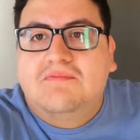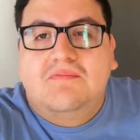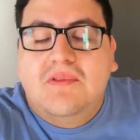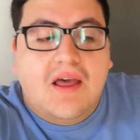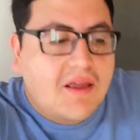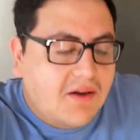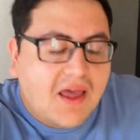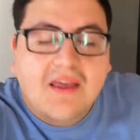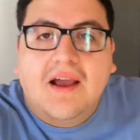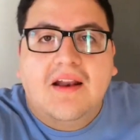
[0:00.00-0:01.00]
Nadie,
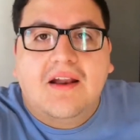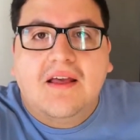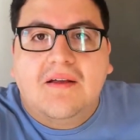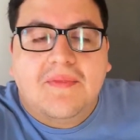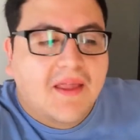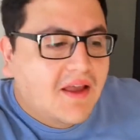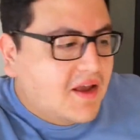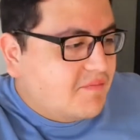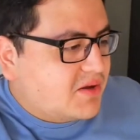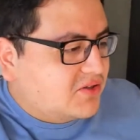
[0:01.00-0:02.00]
nadie gana nada.
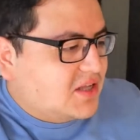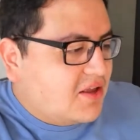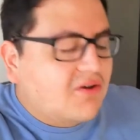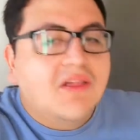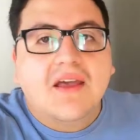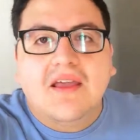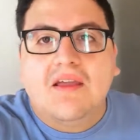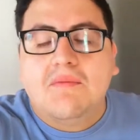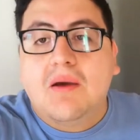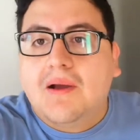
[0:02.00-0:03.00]
Pero si yo de
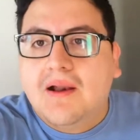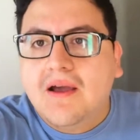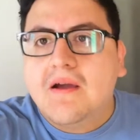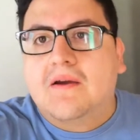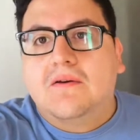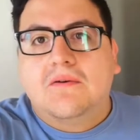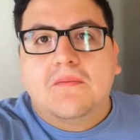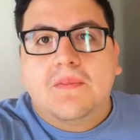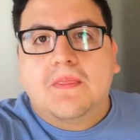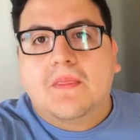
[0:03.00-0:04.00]
ahí me apalanco
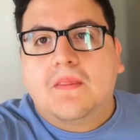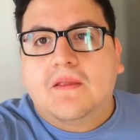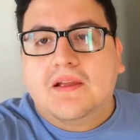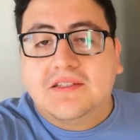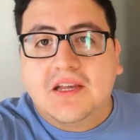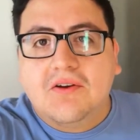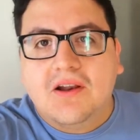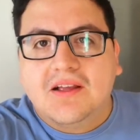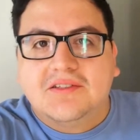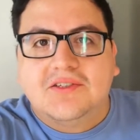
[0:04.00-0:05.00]
y saco
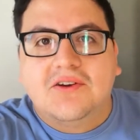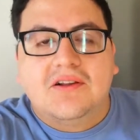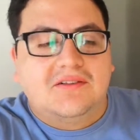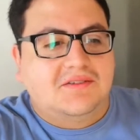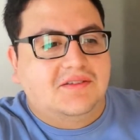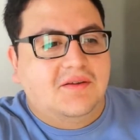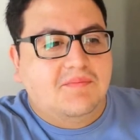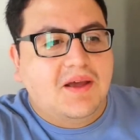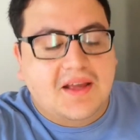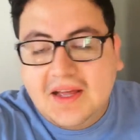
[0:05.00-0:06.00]
lecciones
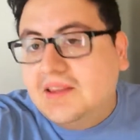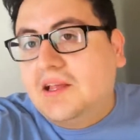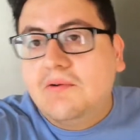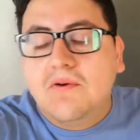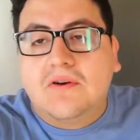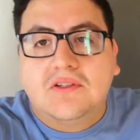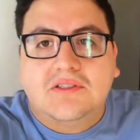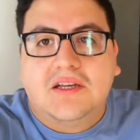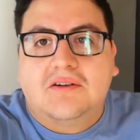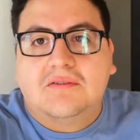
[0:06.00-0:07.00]
para darte algún
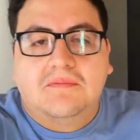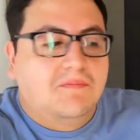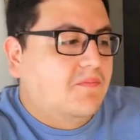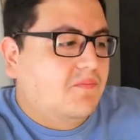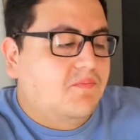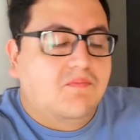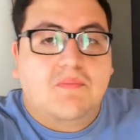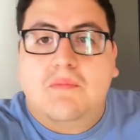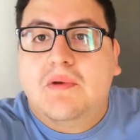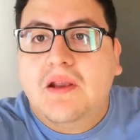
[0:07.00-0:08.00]
consejo,
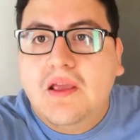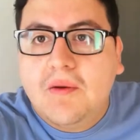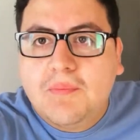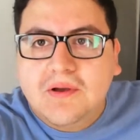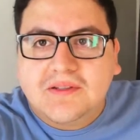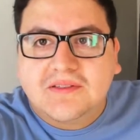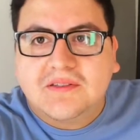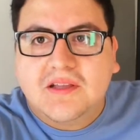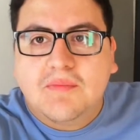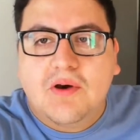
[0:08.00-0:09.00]
bienvenidos
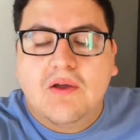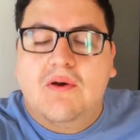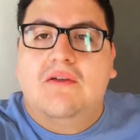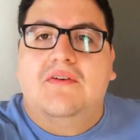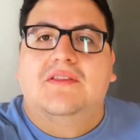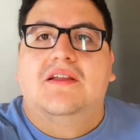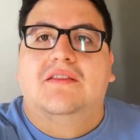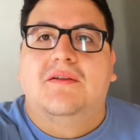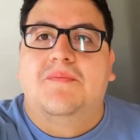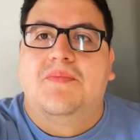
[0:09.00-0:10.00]
pues, te puedo ayudar
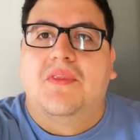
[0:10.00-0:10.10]
bastante.